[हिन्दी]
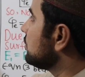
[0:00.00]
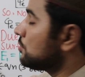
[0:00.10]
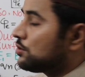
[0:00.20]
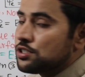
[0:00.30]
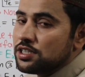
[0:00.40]
इन
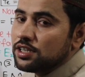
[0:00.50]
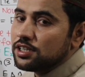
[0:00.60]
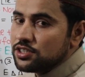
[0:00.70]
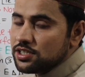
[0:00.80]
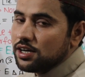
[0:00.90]
क्लोजिंग
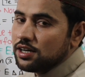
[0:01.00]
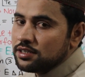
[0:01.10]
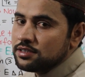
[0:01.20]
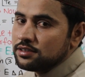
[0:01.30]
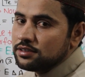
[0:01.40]
अ
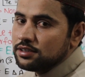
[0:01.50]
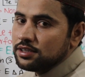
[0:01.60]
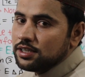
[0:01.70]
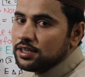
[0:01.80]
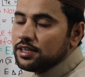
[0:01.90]
चार्ज
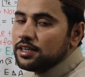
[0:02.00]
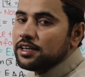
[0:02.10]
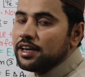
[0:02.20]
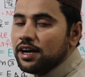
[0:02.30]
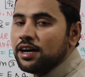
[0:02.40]

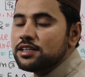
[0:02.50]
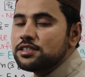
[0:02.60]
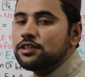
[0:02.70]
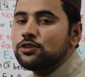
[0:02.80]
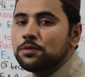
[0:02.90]
कि आज
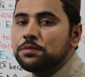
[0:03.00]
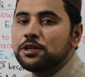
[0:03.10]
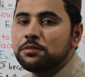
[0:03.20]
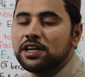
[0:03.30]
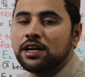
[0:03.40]
के
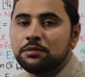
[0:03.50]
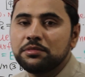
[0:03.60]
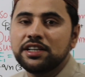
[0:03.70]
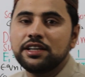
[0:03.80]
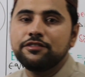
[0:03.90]
टॉपिक में
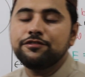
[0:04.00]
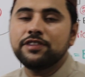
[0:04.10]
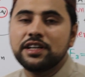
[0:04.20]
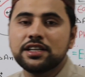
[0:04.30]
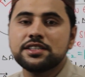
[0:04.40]
हमने
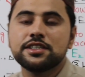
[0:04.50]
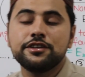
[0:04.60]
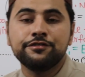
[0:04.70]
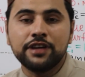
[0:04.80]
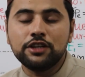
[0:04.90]
फ्लक्स
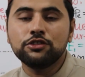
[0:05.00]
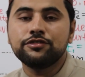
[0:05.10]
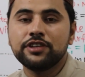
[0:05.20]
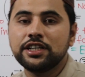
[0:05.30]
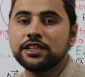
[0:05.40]
की वैल्यू
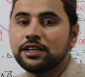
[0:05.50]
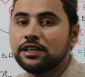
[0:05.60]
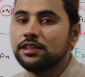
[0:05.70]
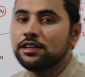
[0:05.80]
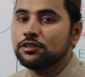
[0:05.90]
फाइंड
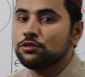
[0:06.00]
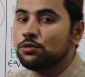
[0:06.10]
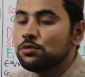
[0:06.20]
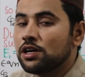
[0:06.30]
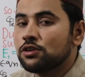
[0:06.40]
करनी है
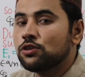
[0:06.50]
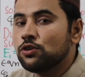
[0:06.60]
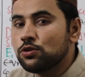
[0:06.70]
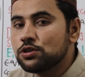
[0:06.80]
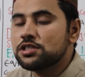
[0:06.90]
थ्रू अ
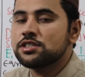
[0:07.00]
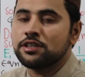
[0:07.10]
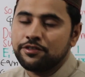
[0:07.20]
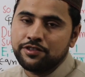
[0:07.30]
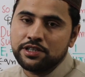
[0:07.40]
क्लोज्ड
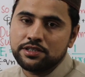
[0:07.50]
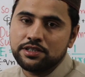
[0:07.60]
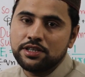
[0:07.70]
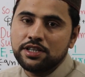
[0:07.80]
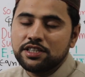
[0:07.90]

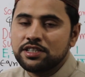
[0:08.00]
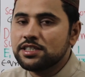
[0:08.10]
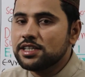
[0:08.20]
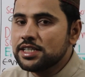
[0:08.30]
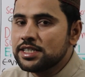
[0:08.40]
सरफेस
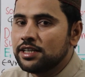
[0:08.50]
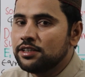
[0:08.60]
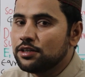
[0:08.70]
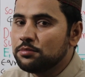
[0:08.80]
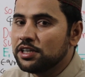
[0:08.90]
जिसके
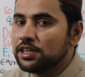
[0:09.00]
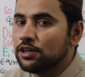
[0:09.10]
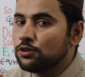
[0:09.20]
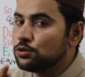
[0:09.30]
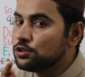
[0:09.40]
सेंटर में
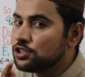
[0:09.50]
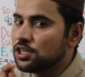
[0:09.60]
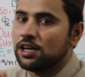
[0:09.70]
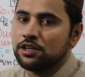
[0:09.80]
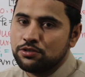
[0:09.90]
क्या हो
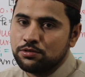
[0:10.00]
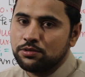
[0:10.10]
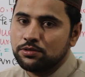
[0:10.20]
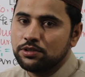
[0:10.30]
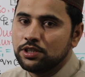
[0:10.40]
चार्ज
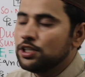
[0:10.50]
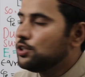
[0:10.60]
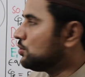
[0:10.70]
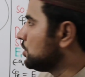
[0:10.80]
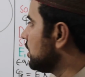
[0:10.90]
हो तो